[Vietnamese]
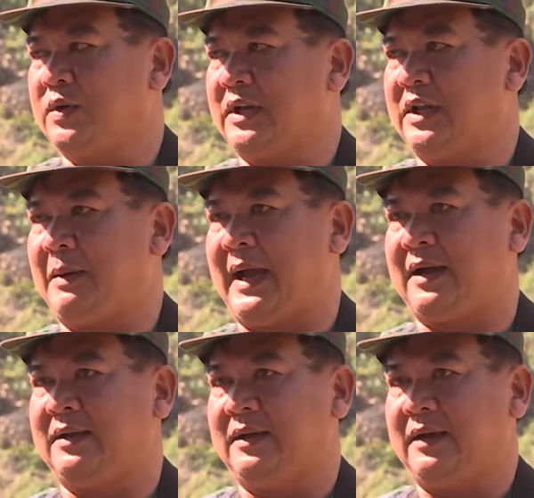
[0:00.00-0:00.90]
phụ trách địa
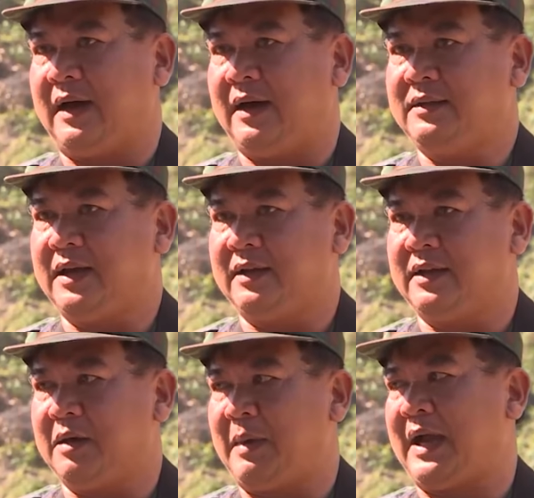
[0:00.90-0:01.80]
bàn ở
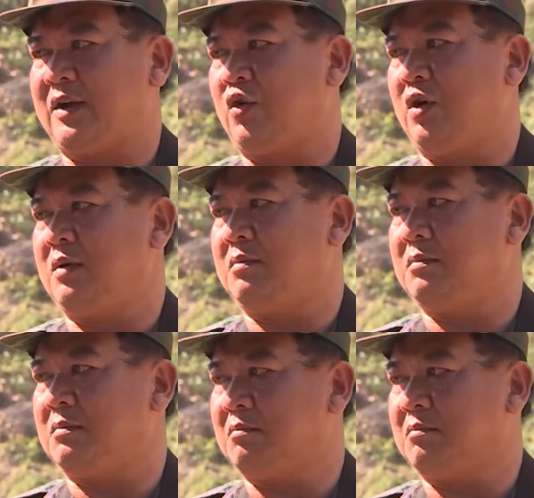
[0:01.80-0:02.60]
trên địa bàn của